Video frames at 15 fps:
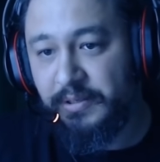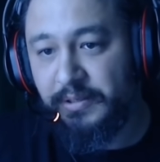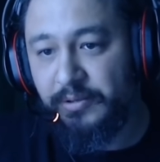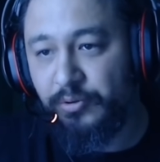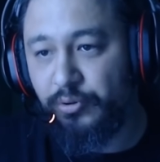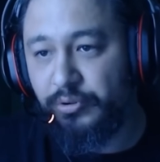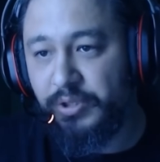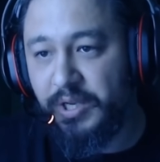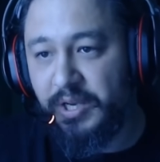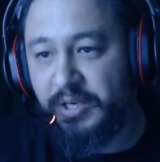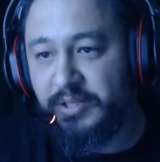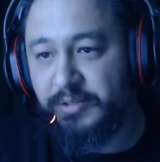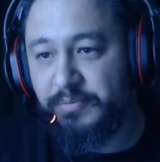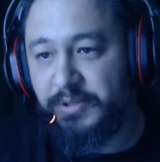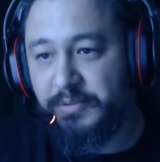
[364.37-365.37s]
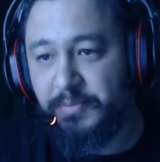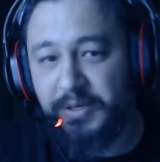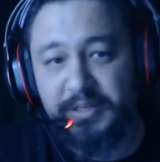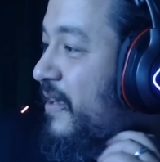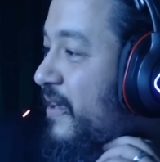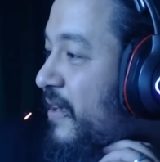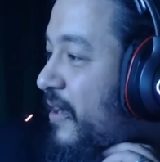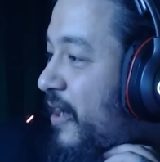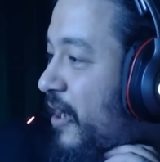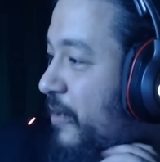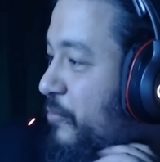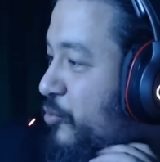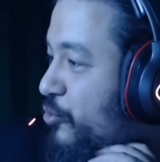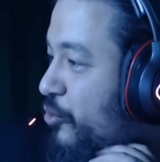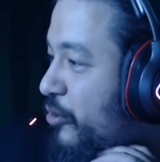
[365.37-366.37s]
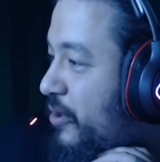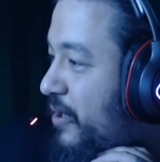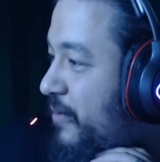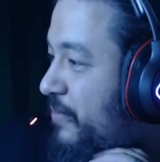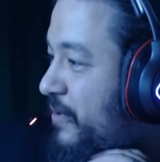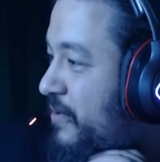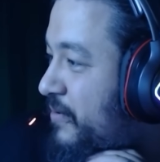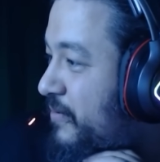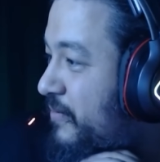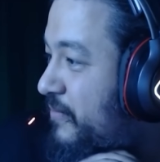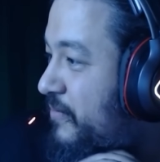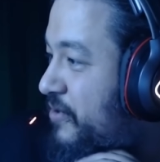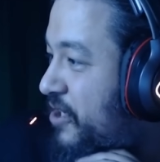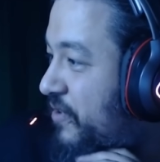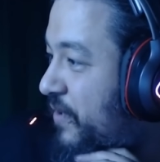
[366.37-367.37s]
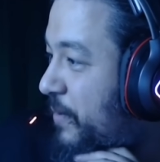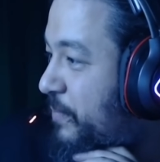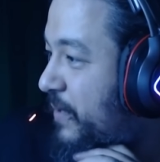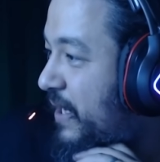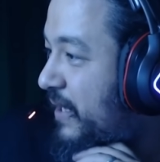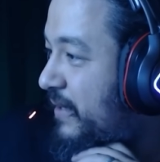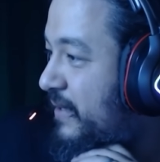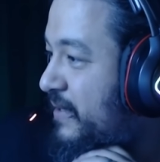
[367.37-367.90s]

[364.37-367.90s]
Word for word: O da ayrı bir bahis. Abi şöyle bir cevap geldi.